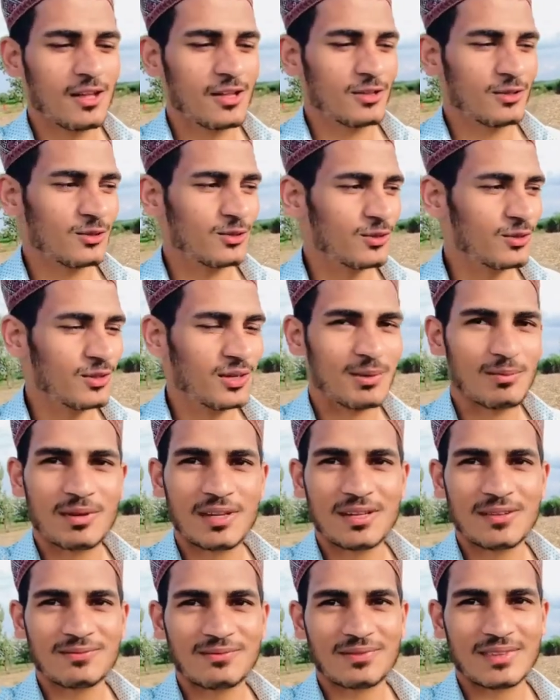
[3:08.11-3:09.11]
तो अभी
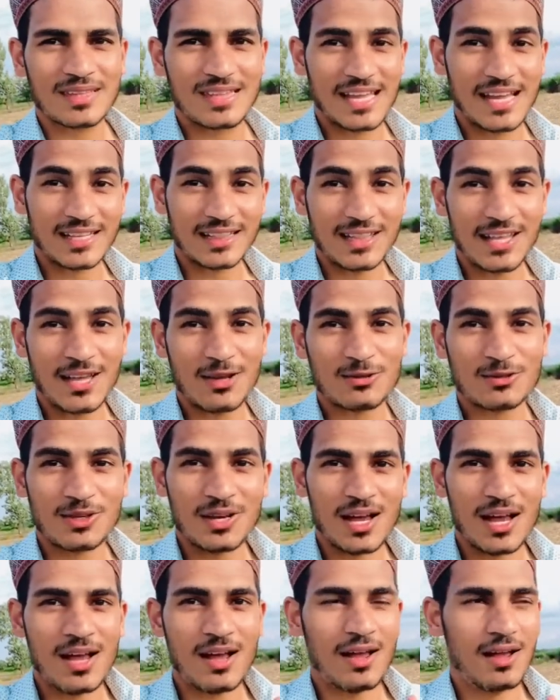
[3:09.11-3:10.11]
देखते हैं उसका